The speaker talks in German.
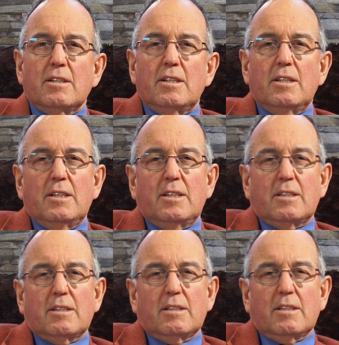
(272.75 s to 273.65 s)
die
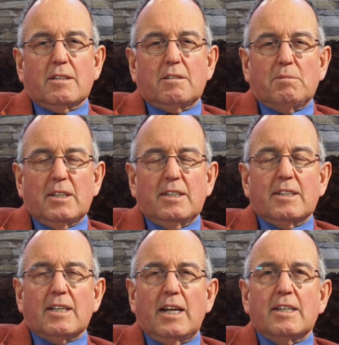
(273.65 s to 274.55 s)
nicht das Wirken
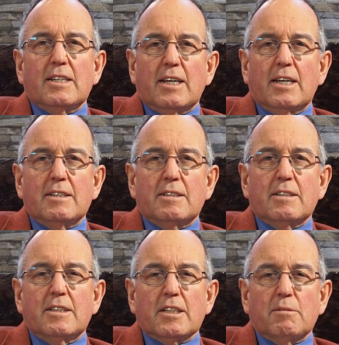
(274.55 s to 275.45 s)
des Heiligen
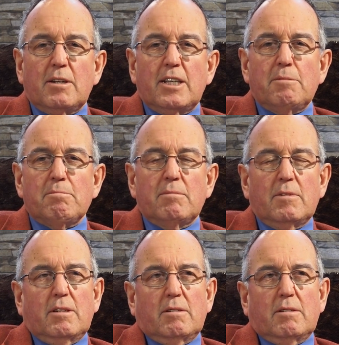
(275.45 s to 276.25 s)
Geistes in ihrem Leben